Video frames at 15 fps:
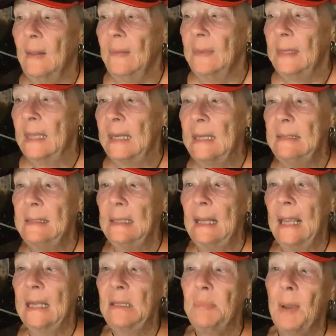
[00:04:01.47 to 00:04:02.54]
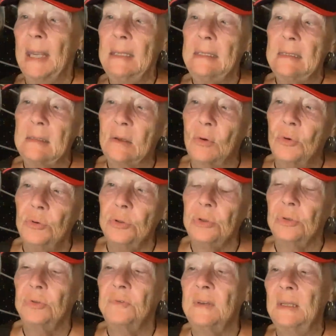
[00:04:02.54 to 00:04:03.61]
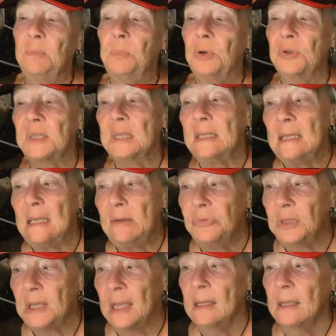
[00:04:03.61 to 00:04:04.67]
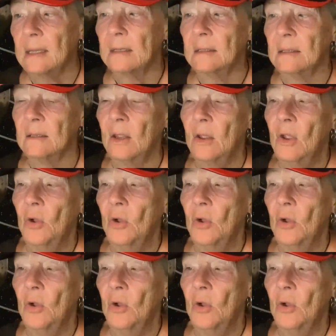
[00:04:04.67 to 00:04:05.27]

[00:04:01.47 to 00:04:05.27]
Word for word: Der Intellekt meint es gut und will positiv denken